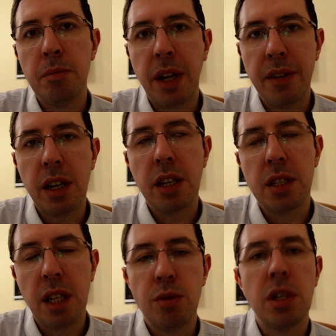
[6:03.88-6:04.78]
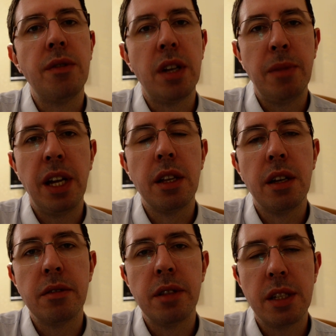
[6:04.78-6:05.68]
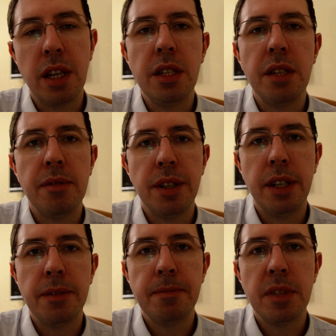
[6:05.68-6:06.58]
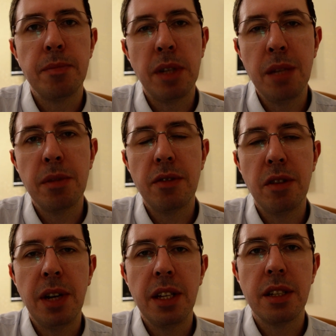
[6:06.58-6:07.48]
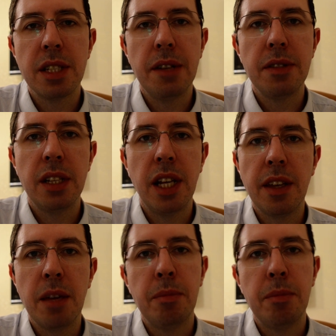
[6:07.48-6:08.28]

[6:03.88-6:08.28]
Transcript: проверке статуса оформления на сайте МВД. Спасибо за внимание, ставьте лайки,